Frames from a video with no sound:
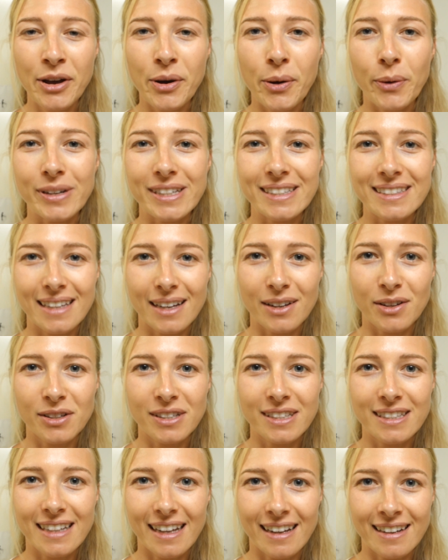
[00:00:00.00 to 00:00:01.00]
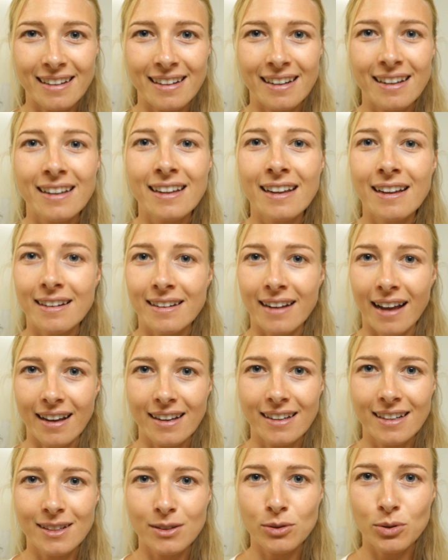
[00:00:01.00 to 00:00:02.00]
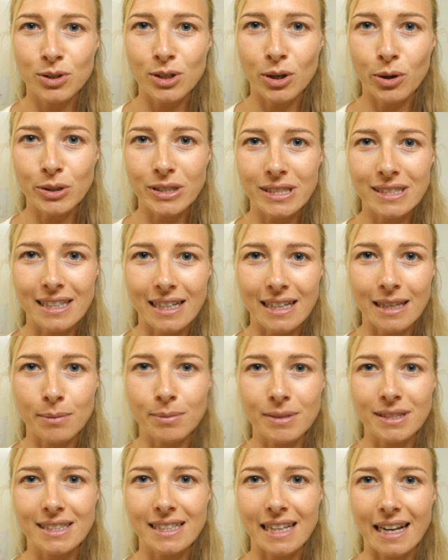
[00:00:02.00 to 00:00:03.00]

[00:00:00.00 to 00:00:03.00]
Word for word: Und ich zeige euch dann nachher natürlich auch das Ergebnis